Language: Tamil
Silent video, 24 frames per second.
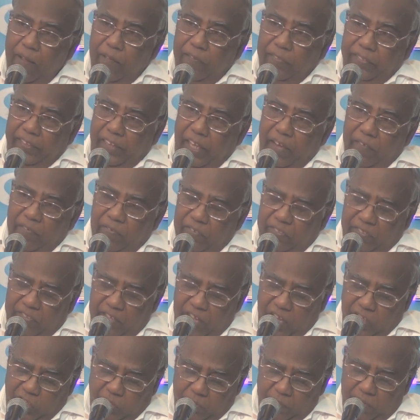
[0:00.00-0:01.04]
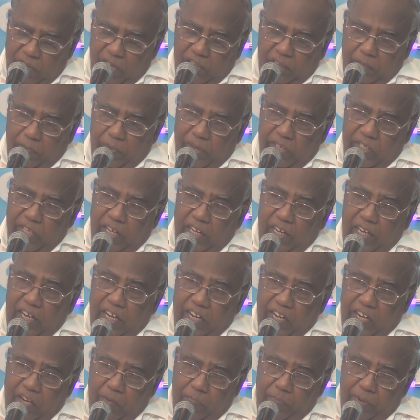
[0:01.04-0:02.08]
தேவன் வித்தியாசமான தம்முடைய ஜனங்களை
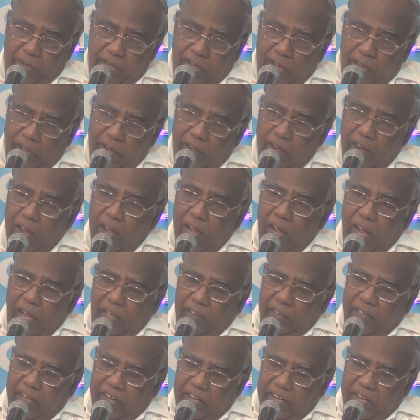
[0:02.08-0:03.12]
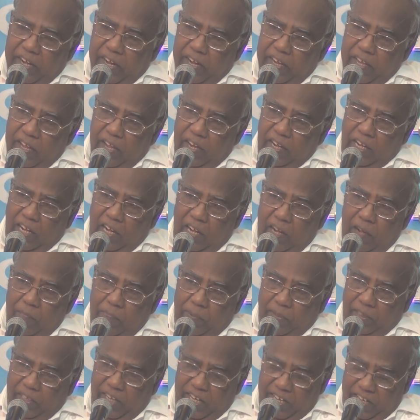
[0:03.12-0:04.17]
எழுப்பினார் அந்த ரெண்டு ரஜாக்கள்
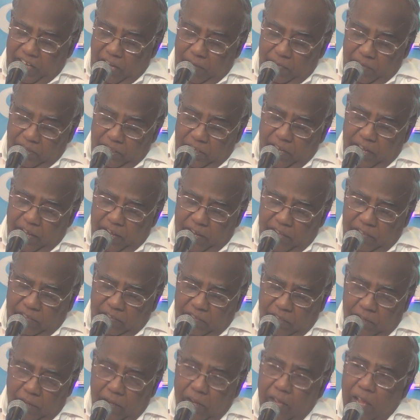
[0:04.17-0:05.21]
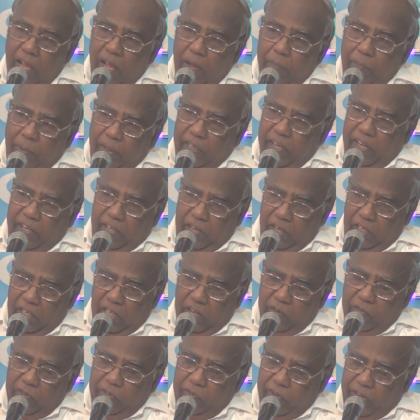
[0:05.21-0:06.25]
பதினெட்டாம் அதிகாரத்தின் பதினெட்டு
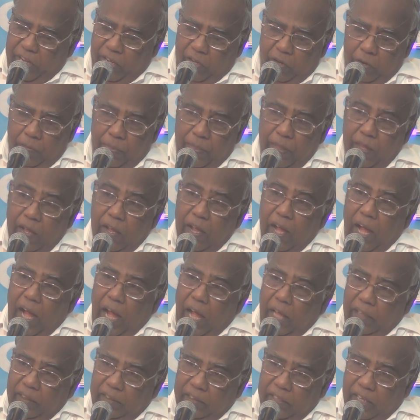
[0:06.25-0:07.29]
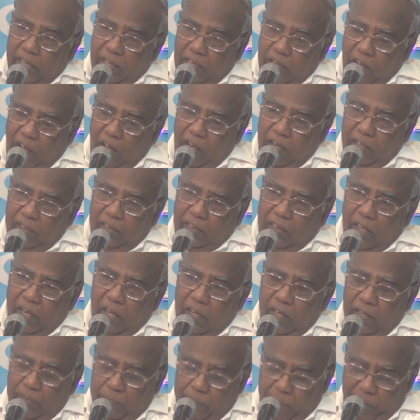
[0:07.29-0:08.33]
இருபது வரைக்கும் அந்த காலத்தில்
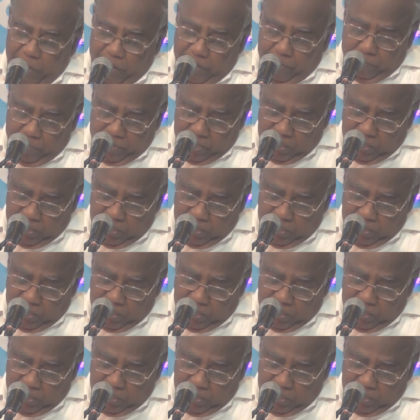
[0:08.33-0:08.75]
பாடப்பட்ட